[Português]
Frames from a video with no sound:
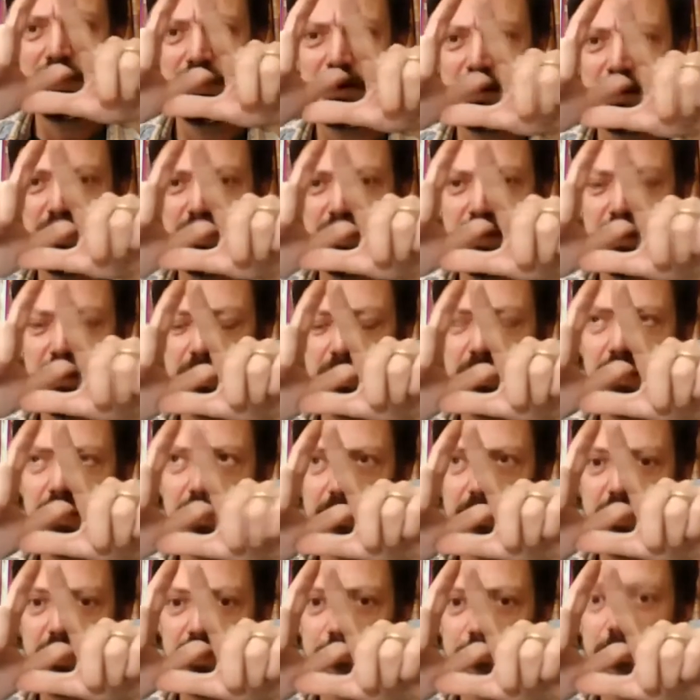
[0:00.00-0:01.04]
e,
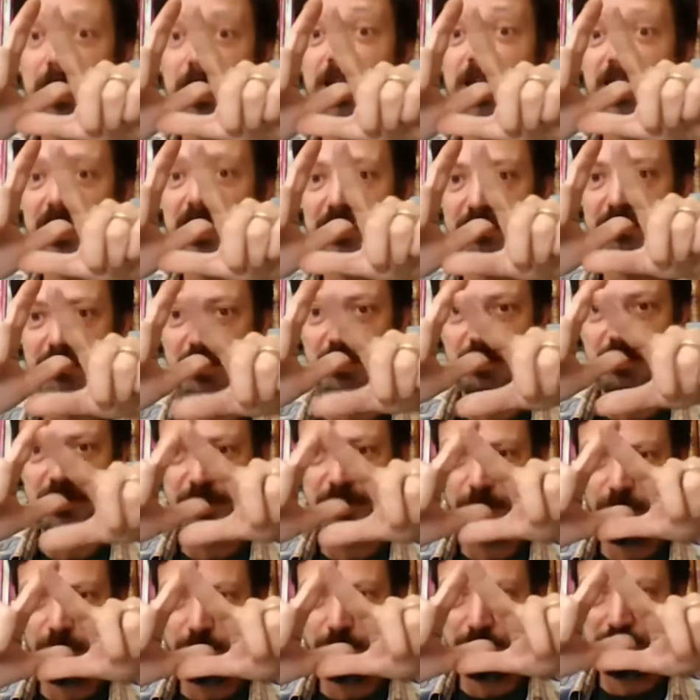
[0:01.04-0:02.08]
e palavra,
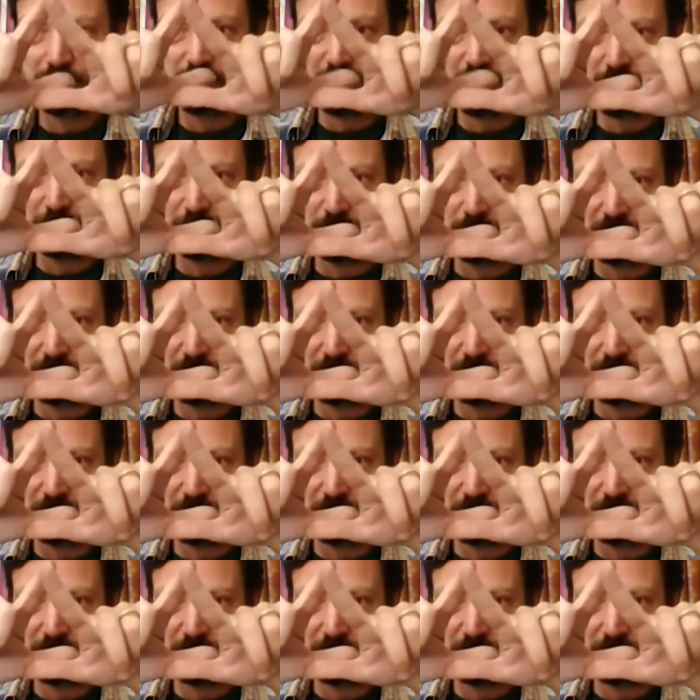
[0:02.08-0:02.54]
né? como sendo